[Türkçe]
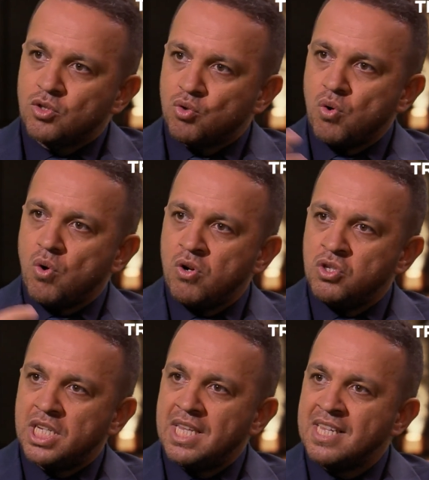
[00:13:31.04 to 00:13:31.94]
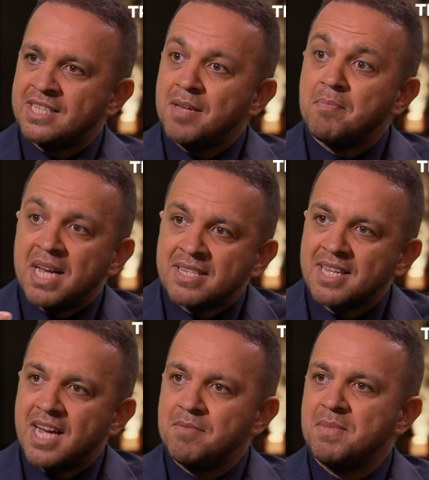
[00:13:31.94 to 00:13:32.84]
çok önceden de
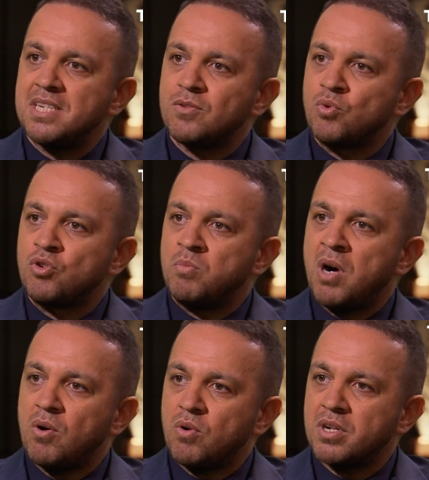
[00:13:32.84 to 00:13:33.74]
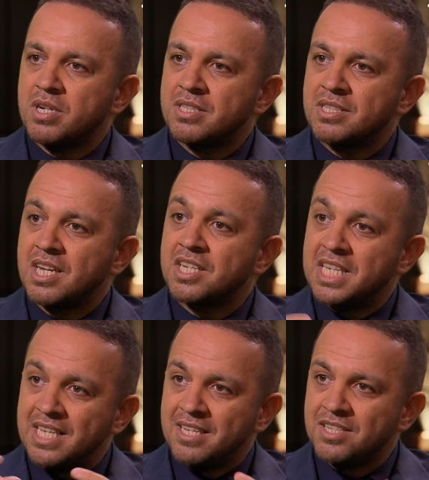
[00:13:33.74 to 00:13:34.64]
benzer bir
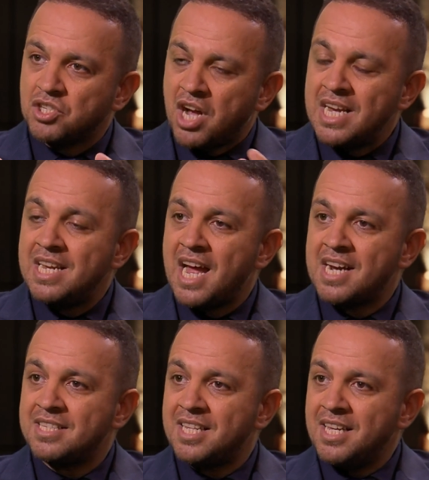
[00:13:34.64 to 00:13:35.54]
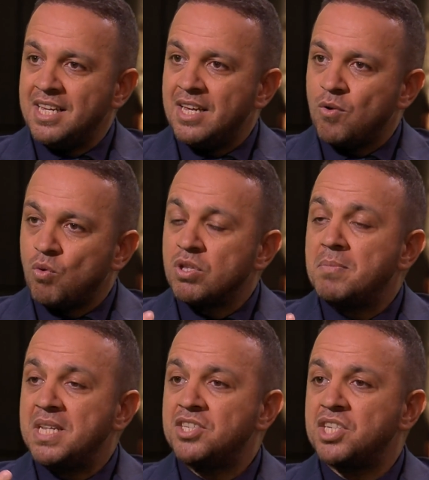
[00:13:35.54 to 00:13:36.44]
durumdaki şairlerde
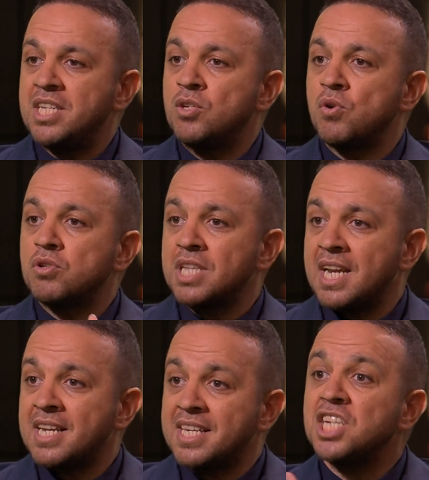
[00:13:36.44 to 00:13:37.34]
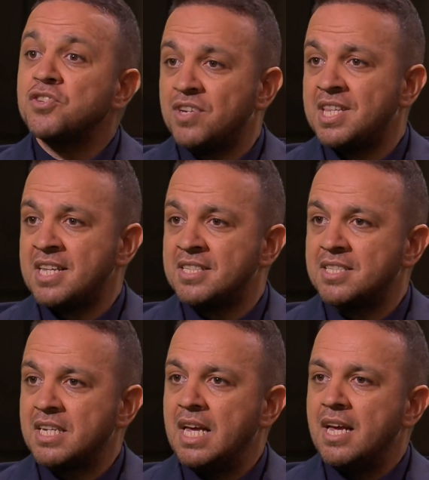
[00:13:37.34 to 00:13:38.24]
olabileceğini gösteren, evet.
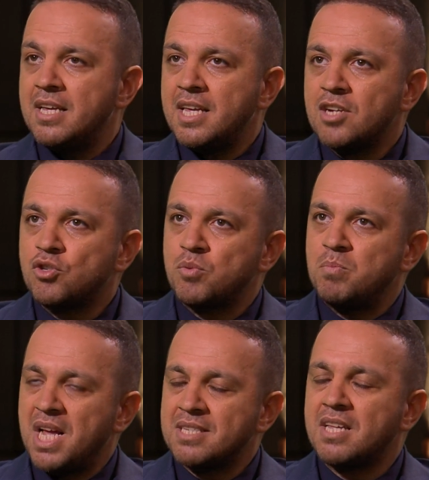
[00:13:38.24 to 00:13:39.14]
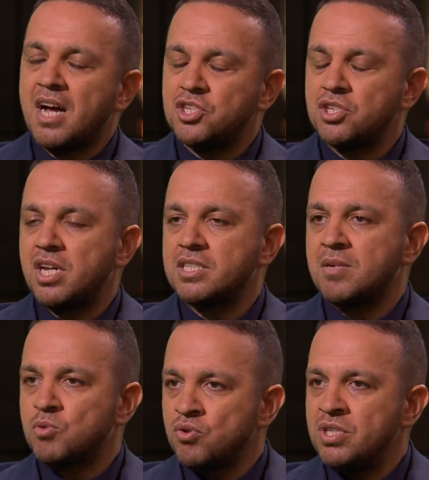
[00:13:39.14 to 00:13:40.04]
keşfedendir. Yani şu, biraz daha
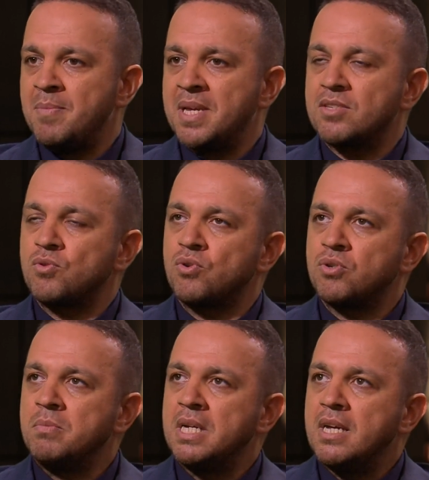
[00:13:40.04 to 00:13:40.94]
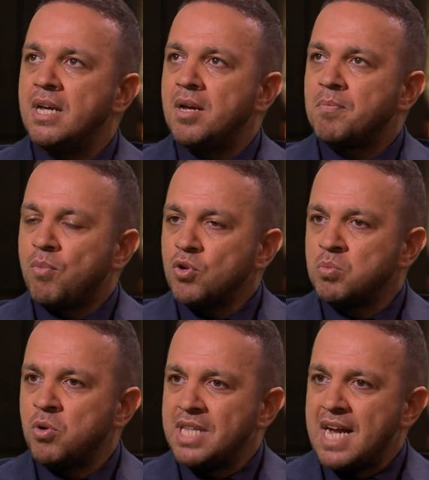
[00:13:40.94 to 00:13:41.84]
açıklarsam şunu demek istiyorum.
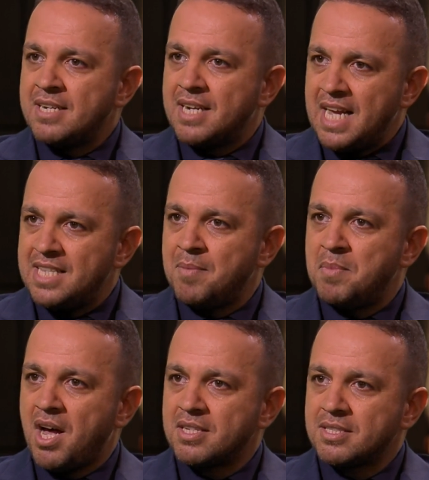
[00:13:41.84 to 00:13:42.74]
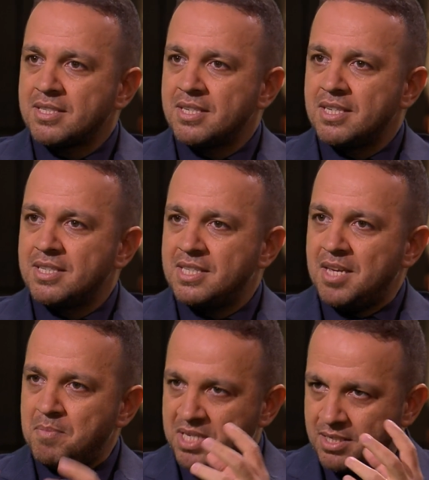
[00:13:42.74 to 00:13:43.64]
Postmodern edebiyat
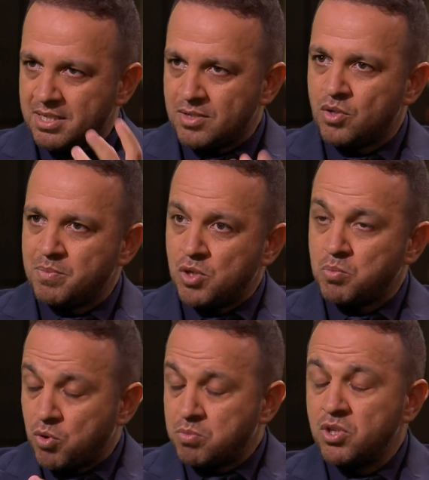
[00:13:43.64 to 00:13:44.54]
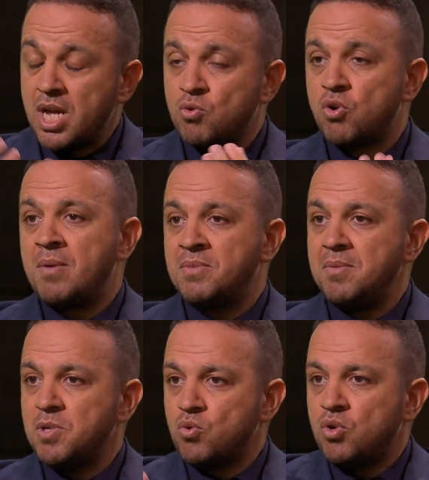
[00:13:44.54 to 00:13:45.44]
diye bir postmodern kuram
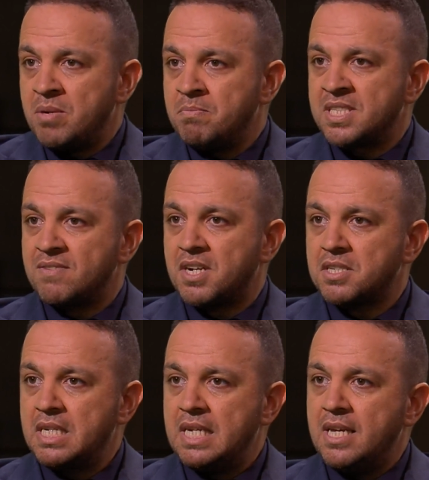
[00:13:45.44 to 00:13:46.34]
diye bir kuramımız var.